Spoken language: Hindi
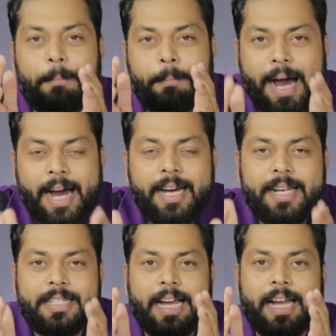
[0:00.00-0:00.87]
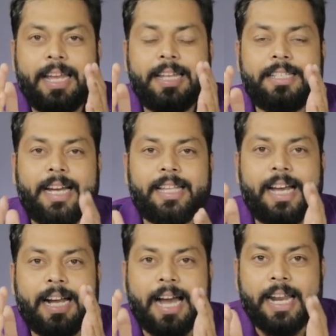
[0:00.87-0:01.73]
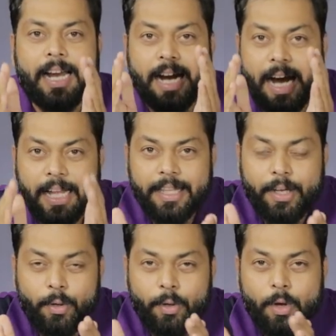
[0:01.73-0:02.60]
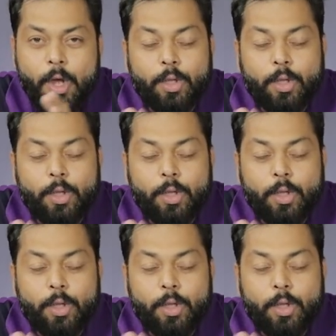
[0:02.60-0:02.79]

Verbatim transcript: बाहर जाके ज़्यादा खाना खाते हो